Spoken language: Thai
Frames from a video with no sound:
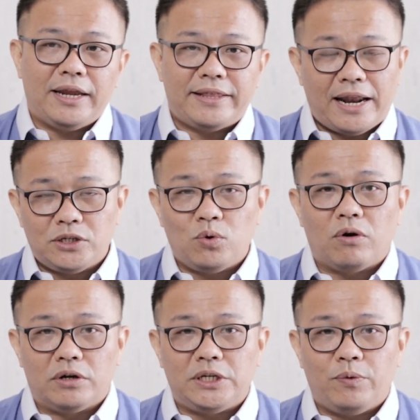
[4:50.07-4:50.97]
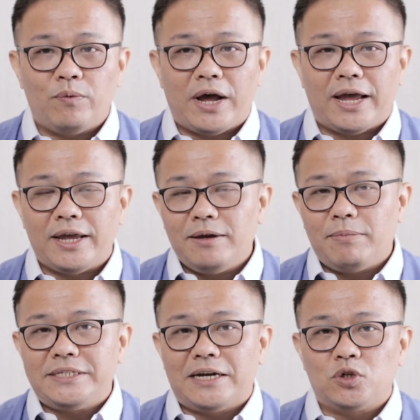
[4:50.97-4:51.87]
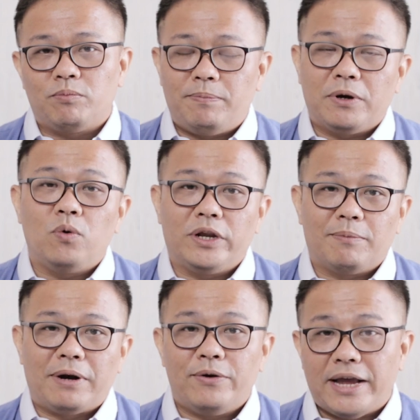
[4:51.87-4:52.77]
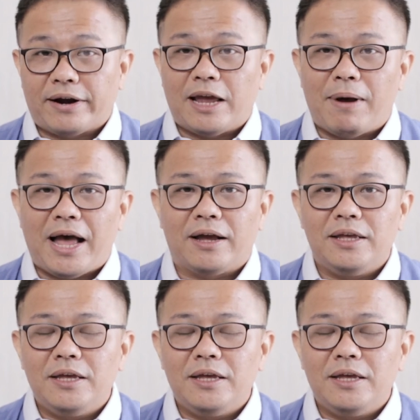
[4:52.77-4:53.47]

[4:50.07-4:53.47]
ในแต่ละช่วงของชีวิตว่าพระเจ้าทรงมีพระคุณกับเราอย่างไรบ้าง